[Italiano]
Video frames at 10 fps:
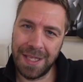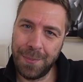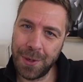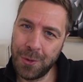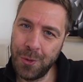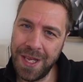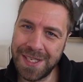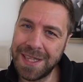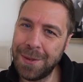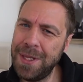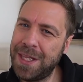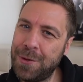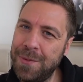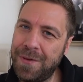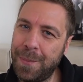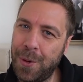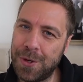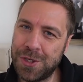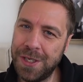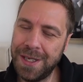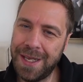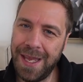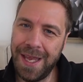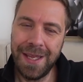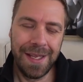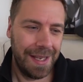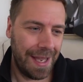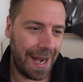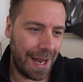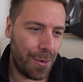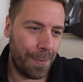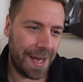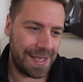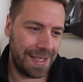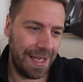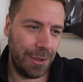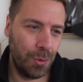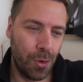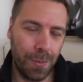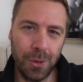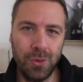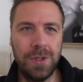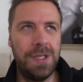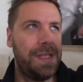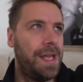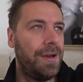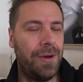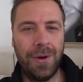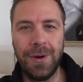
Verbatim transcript: Per cui esattamente come fa Porsche, che alla comparsa dei turbo tutti si erano